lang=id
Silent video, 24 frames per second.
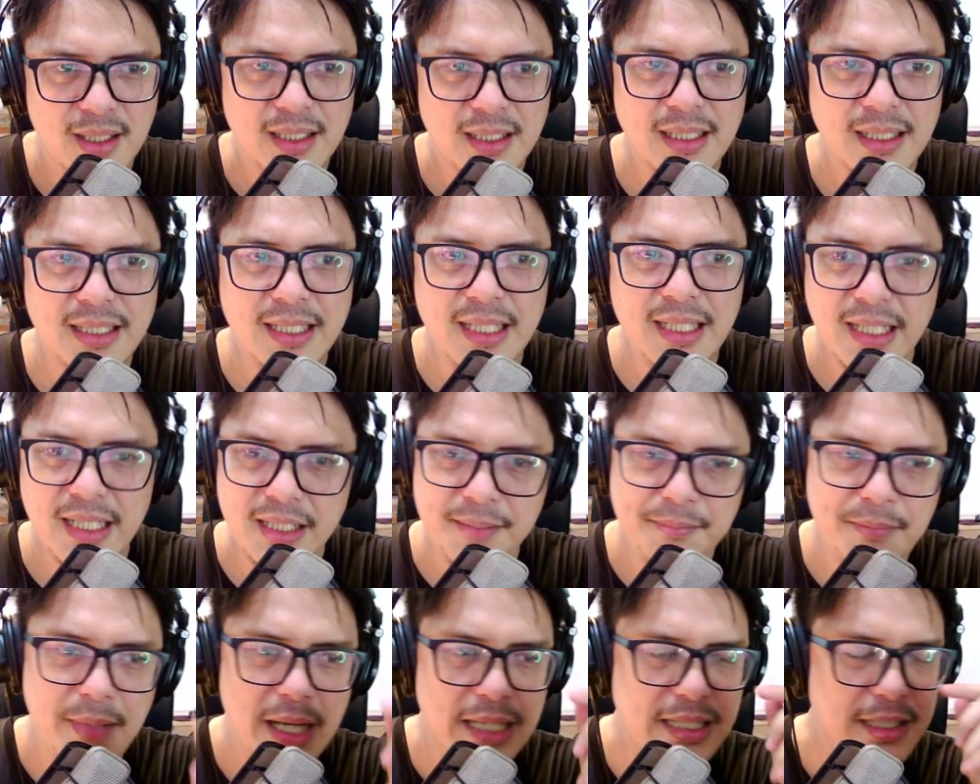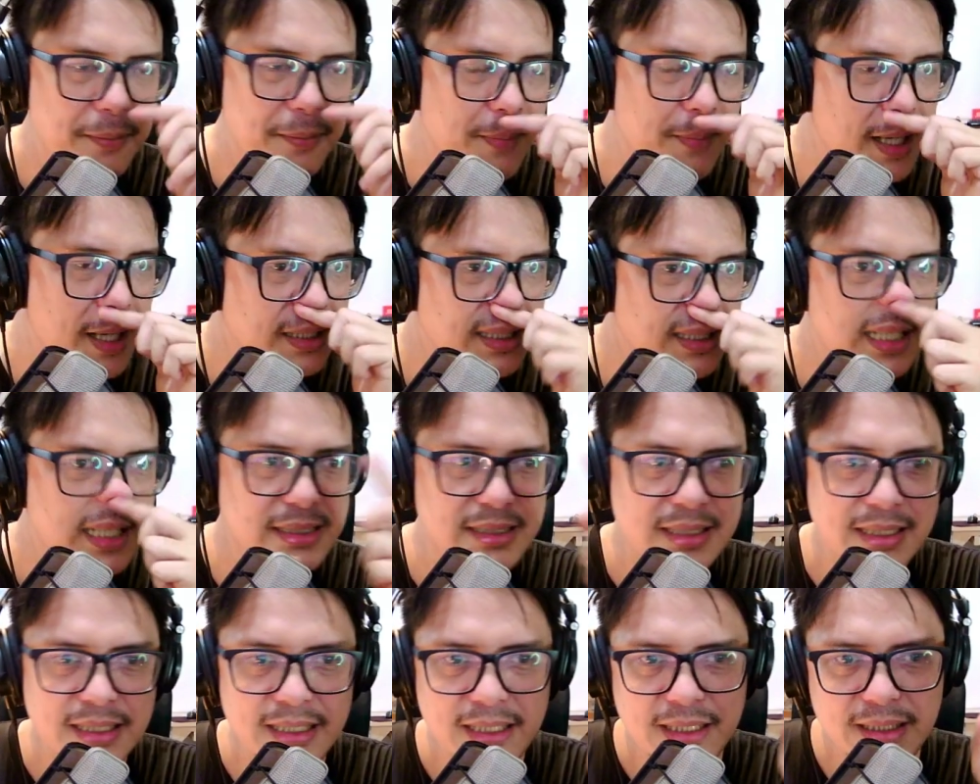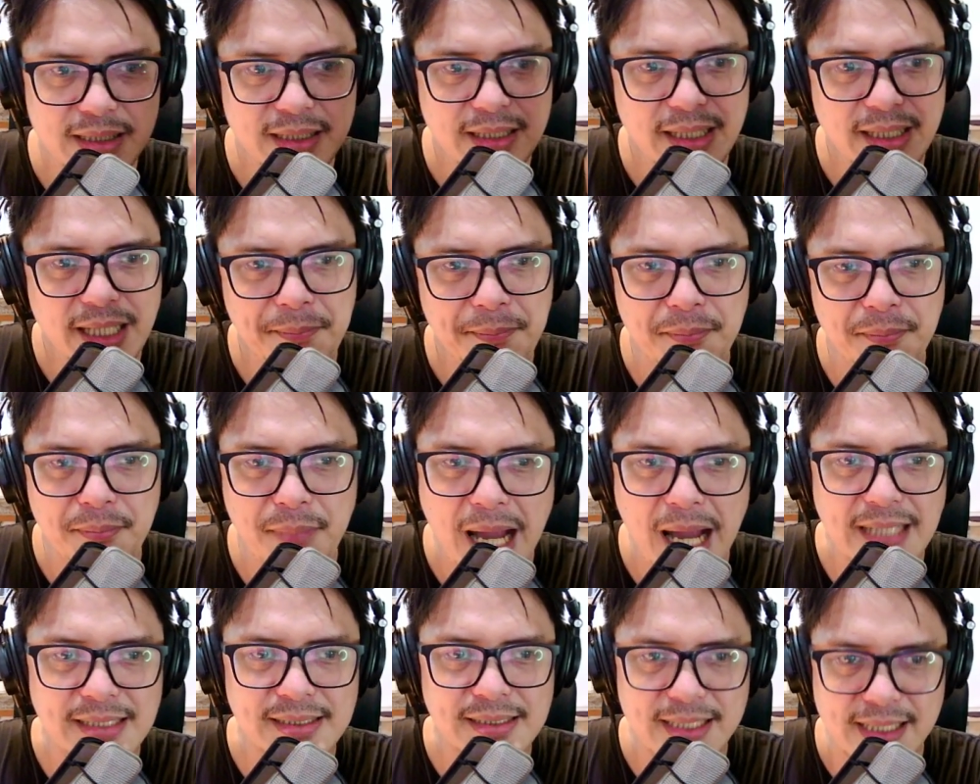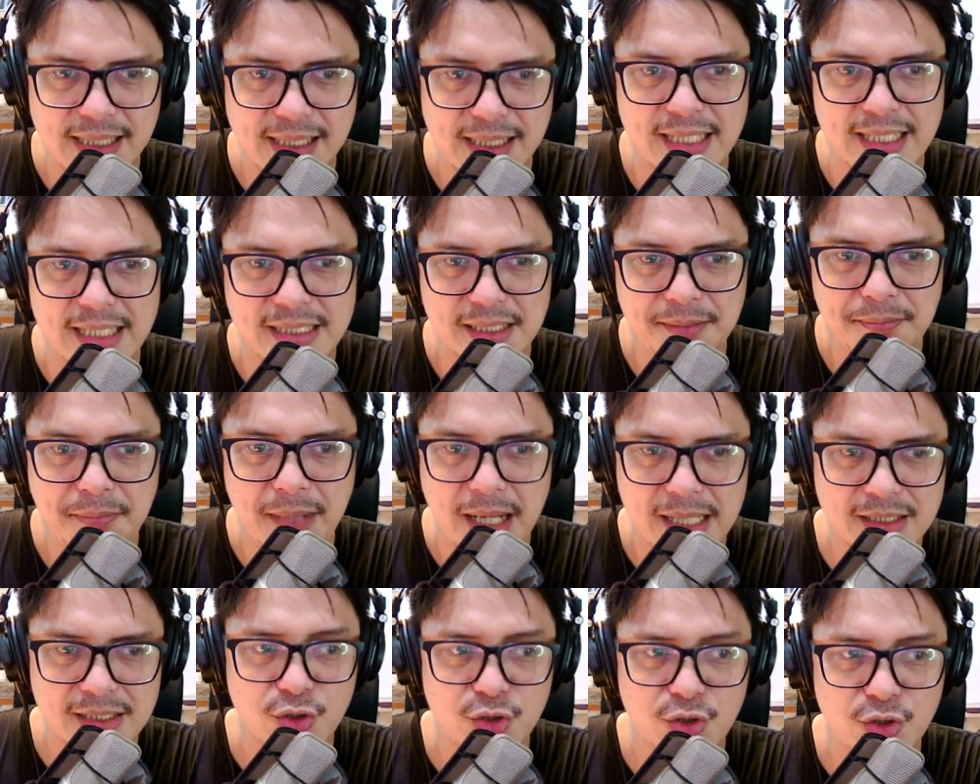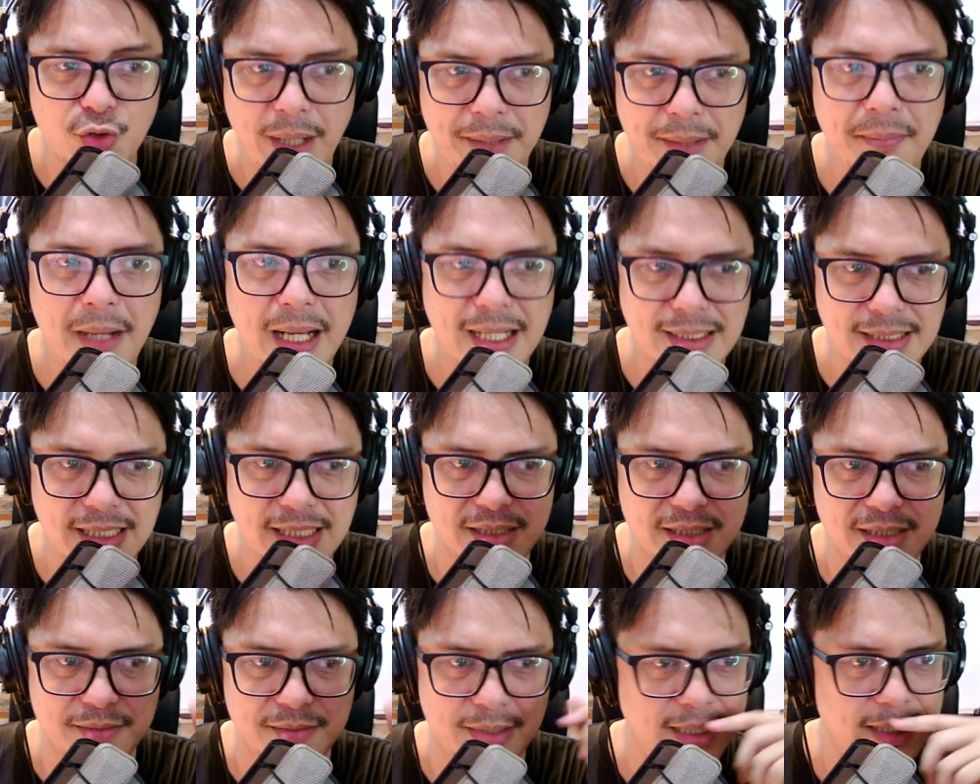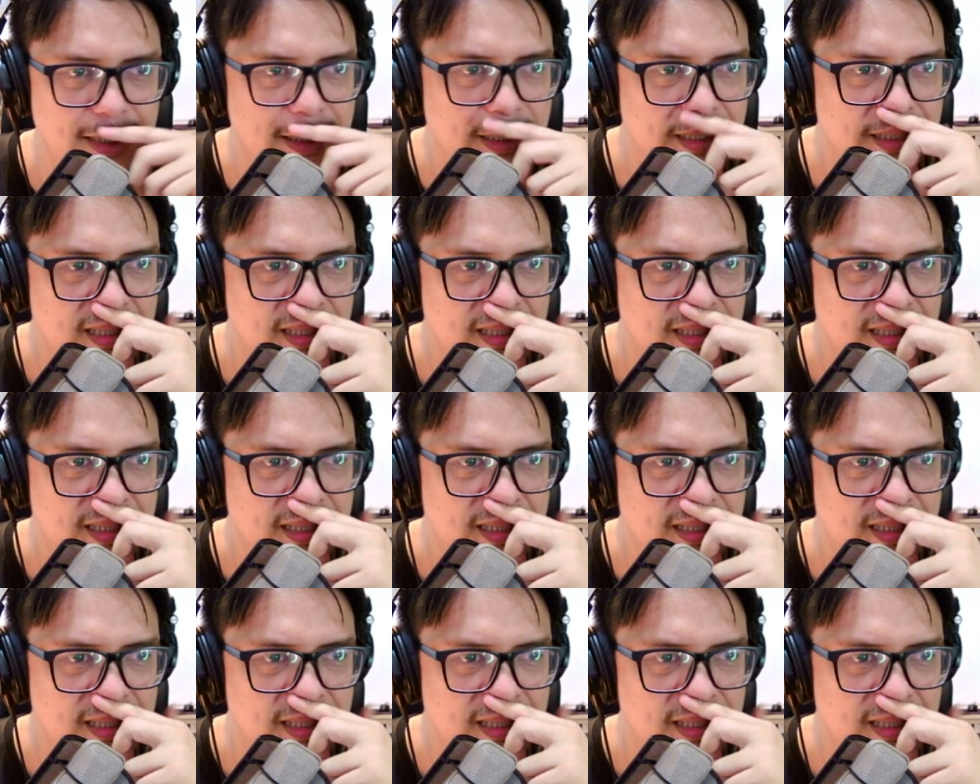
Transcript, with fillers: Gila ini banyak banget guys. Ini ini kayak banjir guys ya. Ba lumayan basah sebenarnya.